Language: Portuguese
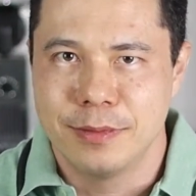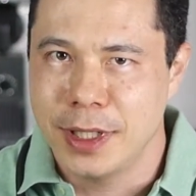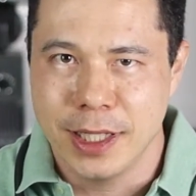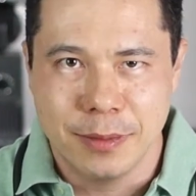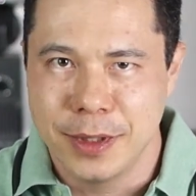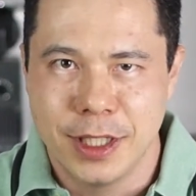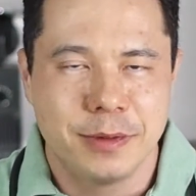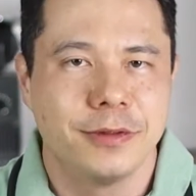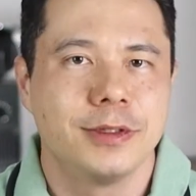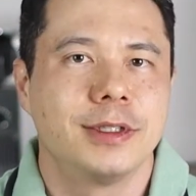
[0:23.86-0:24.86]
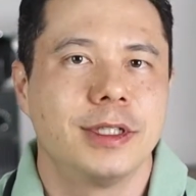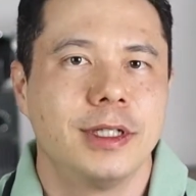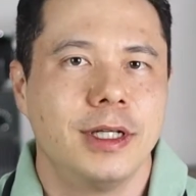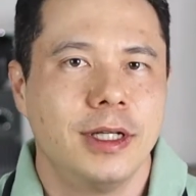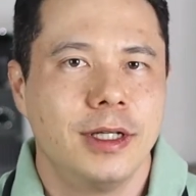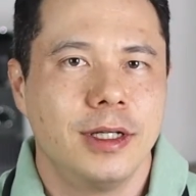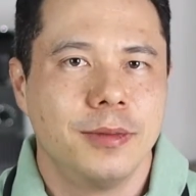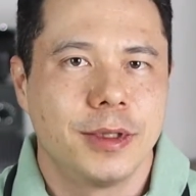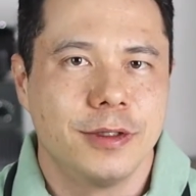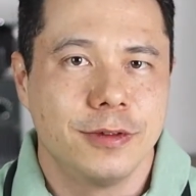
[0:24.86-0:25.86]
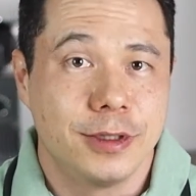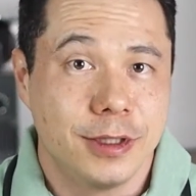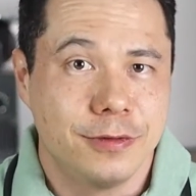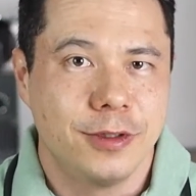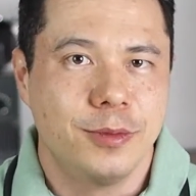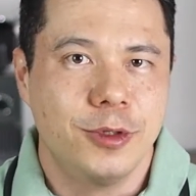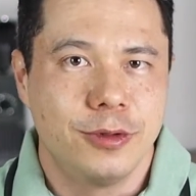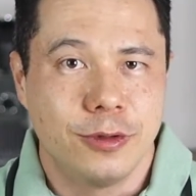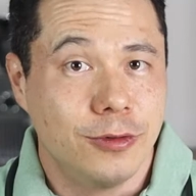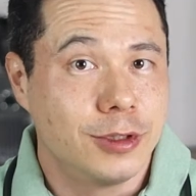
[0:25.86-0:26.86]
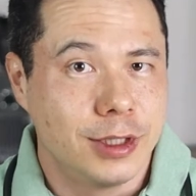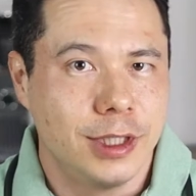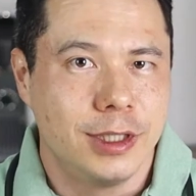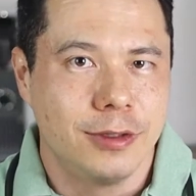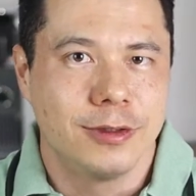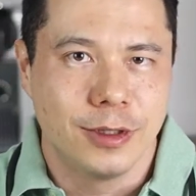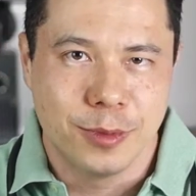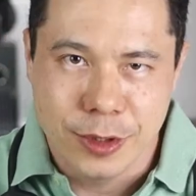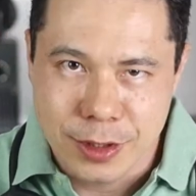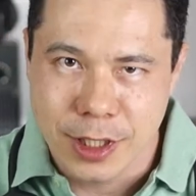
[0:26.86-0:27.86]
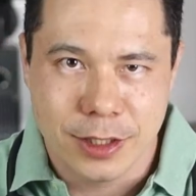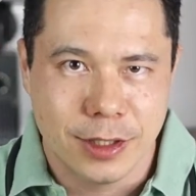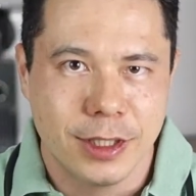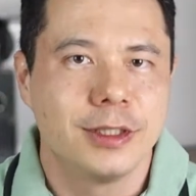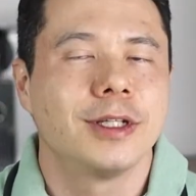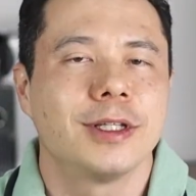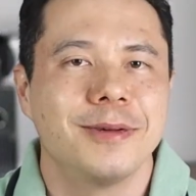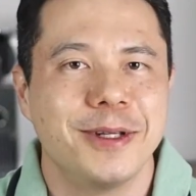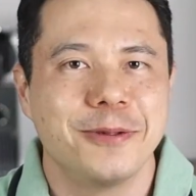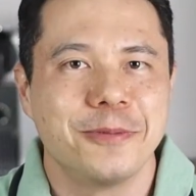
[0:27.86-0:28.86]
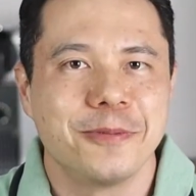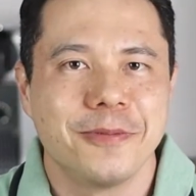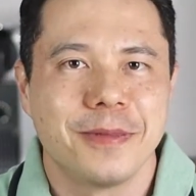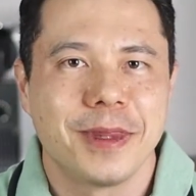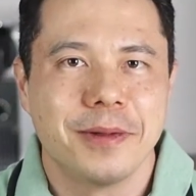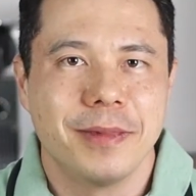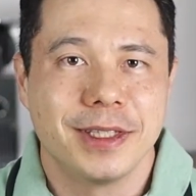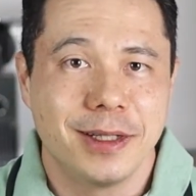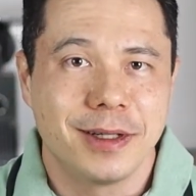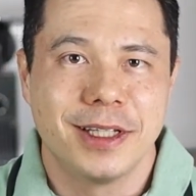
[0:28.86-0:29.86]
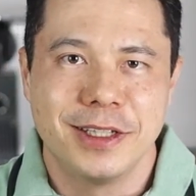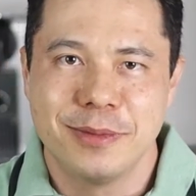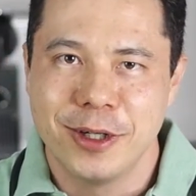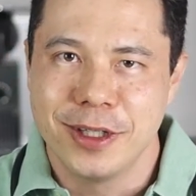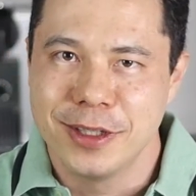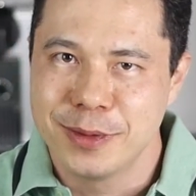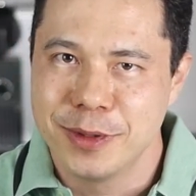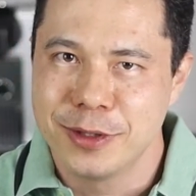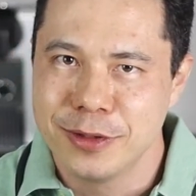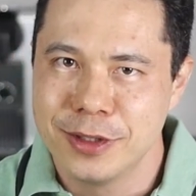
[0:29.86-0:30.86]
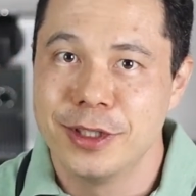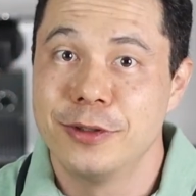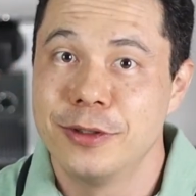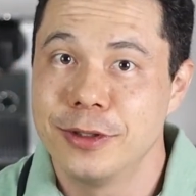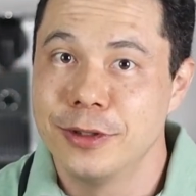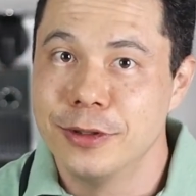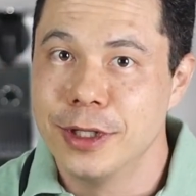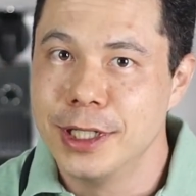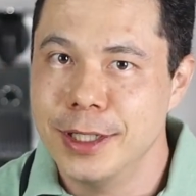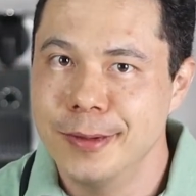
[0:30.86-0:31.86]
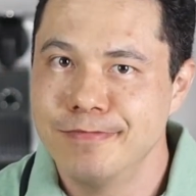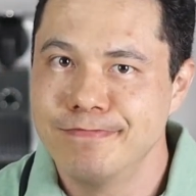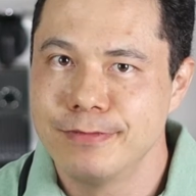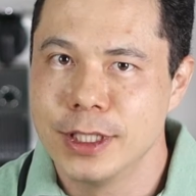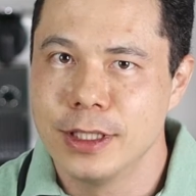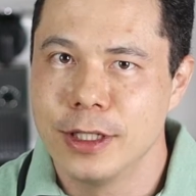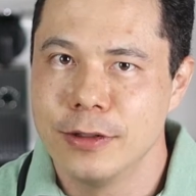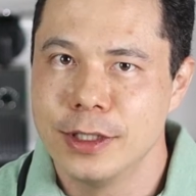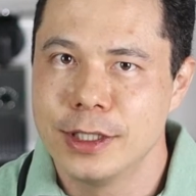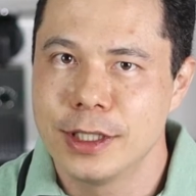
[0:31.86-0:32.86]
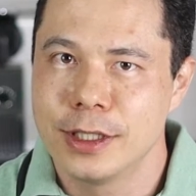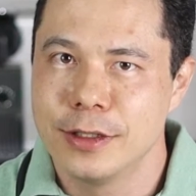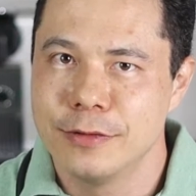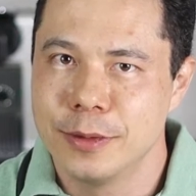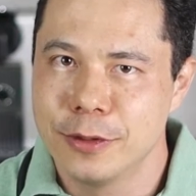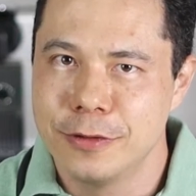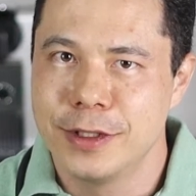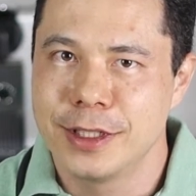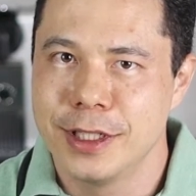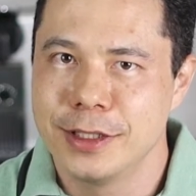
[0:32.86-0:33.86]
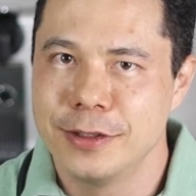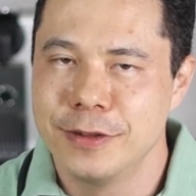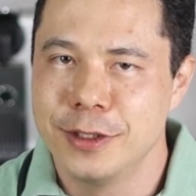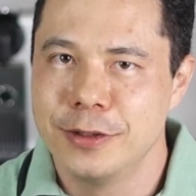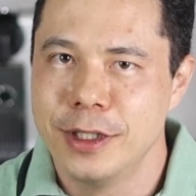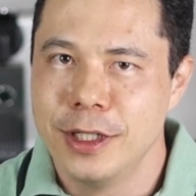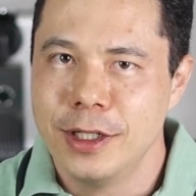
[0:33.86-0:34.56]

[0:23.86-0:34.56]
parabéns para você, porque você foi muito constante no seu processo ali de tratamento. Mas a grande maioria das pessoas engordou ali. Então, a gente, vamos conversar nesse vídeo